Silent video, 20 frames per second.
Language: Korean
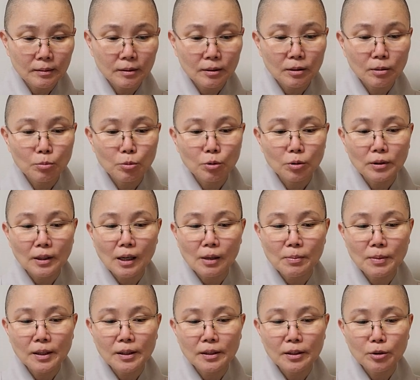그러므로
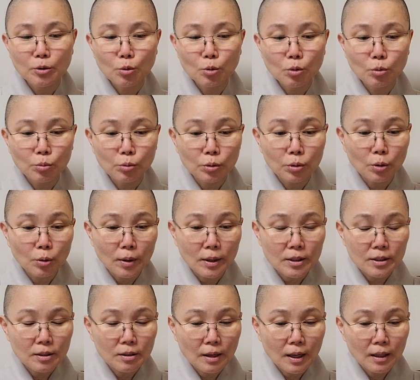달마는 인도로부터
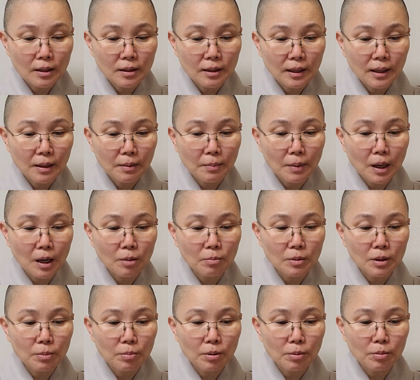와서 한개
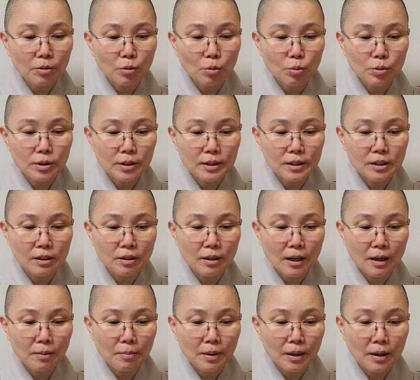마음의 법을 오직
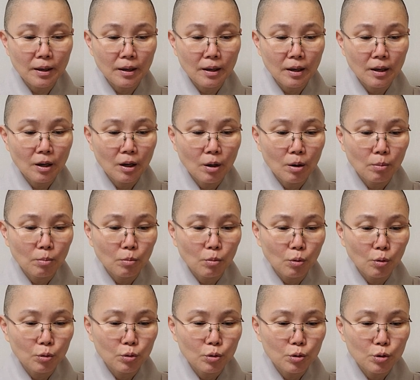전함에
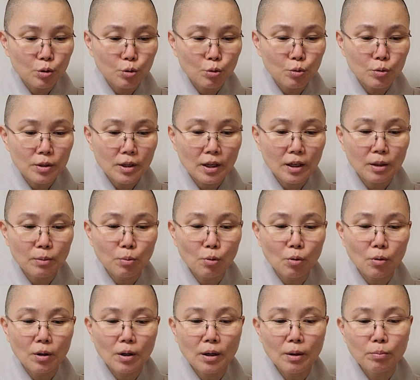모든 중생이
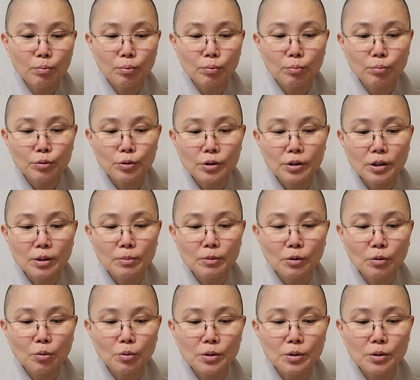본래 부처임을